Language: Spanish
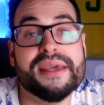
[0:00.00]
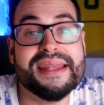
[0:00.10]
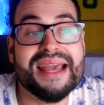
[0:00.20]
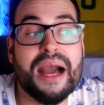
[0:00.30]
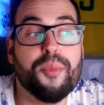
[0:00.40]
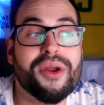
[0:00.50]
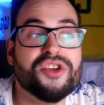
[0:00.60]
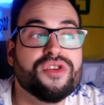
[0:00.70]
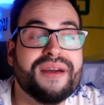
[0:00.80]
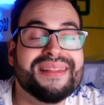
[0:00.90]
irían a por
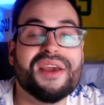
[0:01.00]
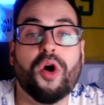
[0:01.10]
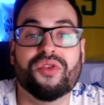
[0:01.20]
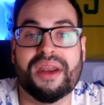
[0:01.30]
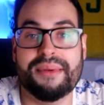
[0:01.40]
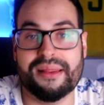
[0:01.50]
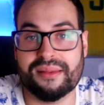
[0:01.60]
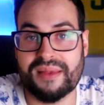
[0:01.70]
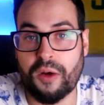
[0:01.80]
Ansu Fati otra vez.